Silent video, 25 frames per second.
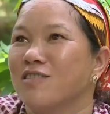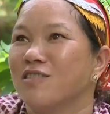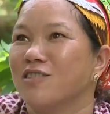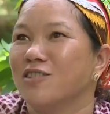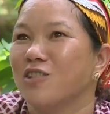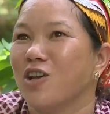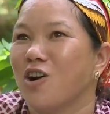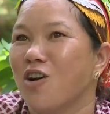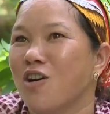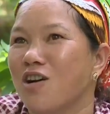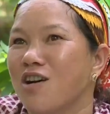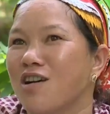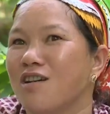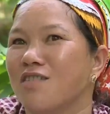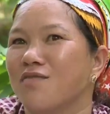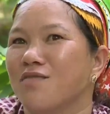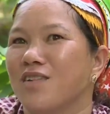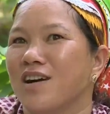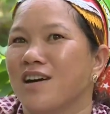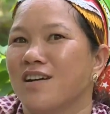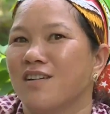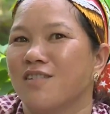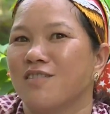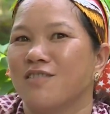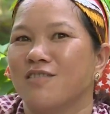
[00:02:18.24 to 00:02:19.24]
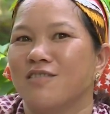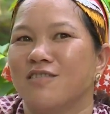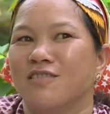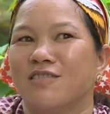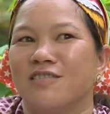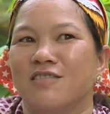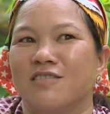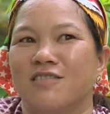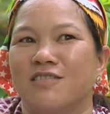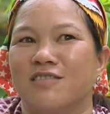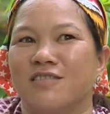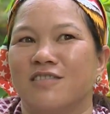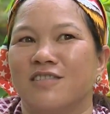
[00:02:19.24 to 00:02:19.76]
nó to hơn và nó
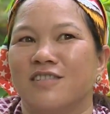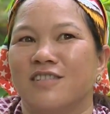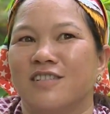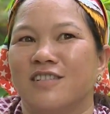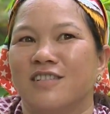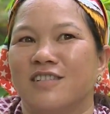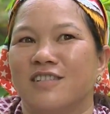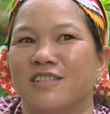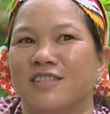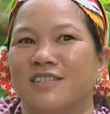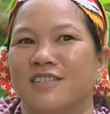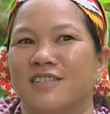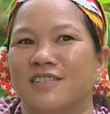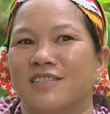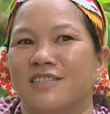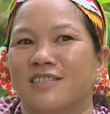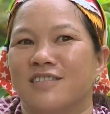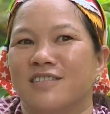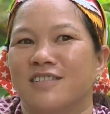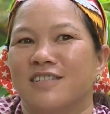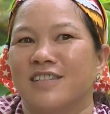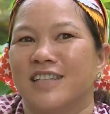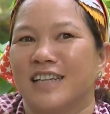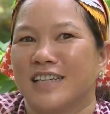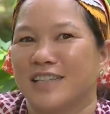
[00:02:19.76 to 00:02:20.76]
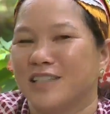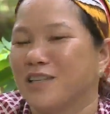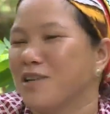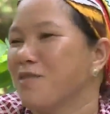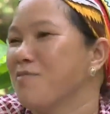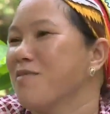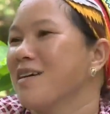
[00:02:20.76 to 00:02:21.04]
sạch